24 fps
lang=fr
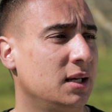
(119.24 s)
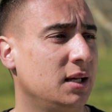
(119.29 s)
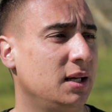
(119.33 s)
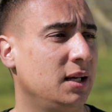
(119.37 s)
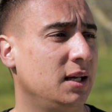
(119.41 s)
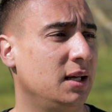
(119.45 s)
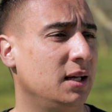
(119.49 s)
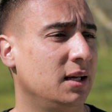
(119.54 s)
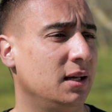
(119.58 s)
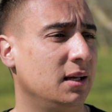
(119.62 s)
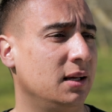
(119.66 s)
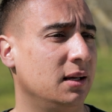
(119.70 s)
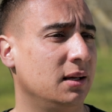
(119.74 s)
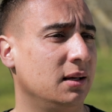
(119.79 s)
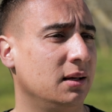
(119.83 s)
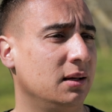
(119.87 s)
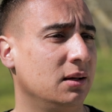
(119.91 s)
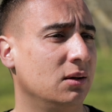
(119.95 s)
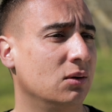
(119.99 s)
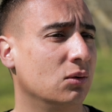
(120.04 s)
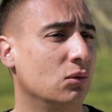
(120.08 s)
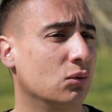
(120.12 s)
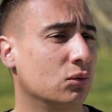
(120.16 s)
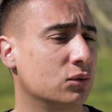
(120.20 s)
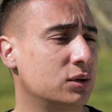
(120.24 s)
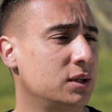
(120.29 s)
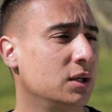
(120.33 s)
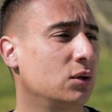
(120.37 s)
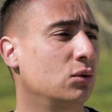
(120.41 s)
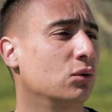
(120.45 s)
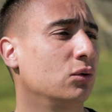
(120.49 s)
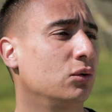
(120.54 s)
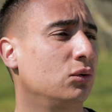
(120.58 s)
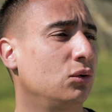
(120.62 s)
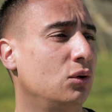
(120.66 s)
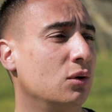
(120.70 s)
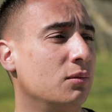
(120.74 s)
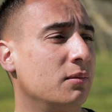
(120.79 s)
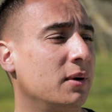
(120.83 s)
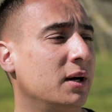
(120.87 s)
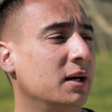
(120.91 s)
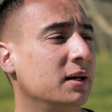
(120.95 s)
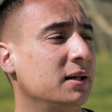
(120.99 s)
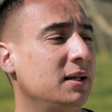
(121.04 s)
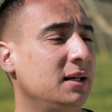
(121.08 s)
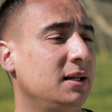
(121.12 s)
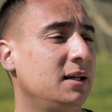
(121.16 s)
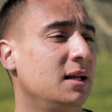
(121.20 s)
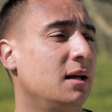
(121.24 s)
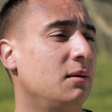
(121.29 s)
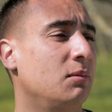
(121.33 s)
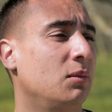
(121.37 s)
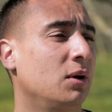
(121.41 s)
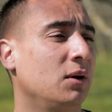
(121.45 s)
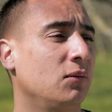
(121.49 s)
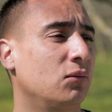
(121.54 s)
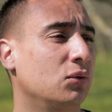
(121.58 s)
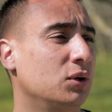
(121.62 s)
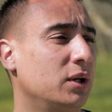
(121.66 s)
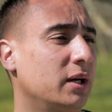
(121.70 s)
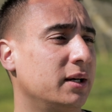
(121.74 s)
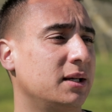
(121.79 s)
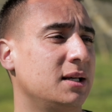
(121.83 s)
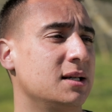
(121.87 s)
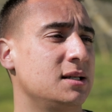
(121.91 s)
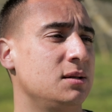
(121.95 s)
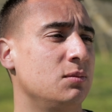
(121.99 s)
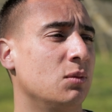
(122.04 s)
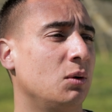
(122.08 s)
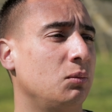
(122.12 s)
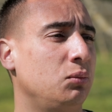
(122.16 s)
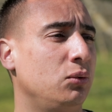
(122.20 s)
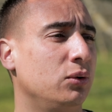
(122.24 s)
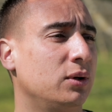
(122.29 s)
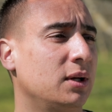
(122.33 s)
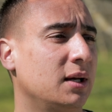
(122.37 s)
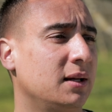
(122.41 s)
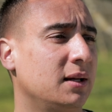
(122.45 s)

et on sait que demain, idéalement, il faudra quasiment plus